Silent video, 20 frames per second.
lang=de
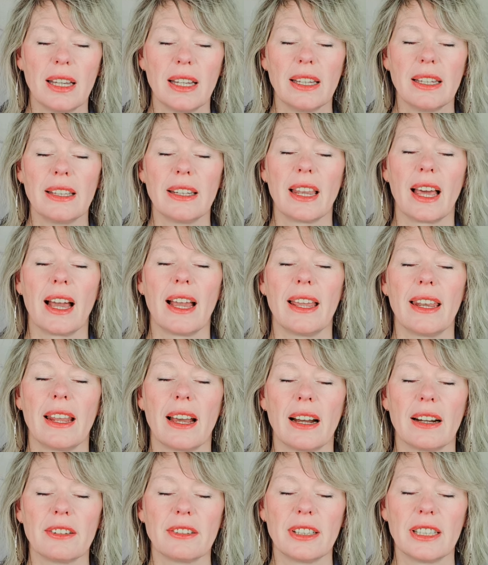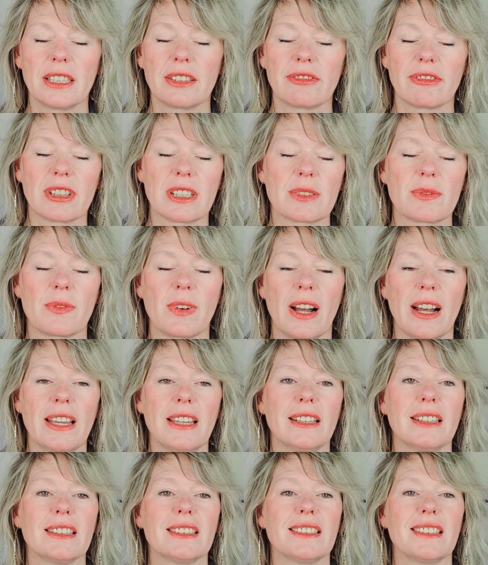in einer etwas
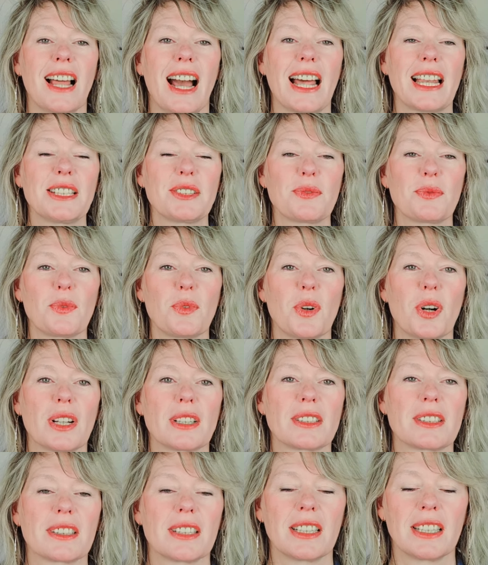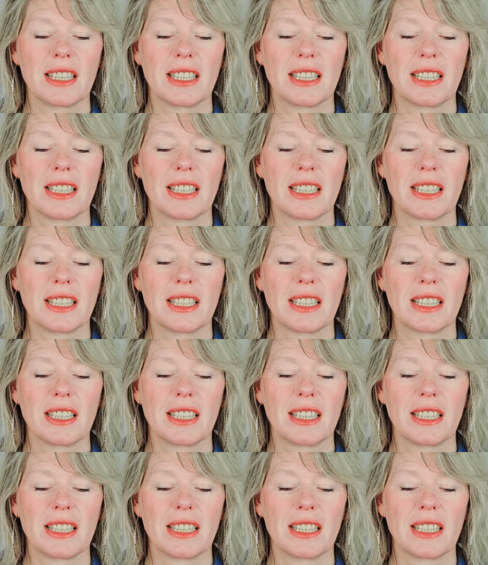freieren Antwort,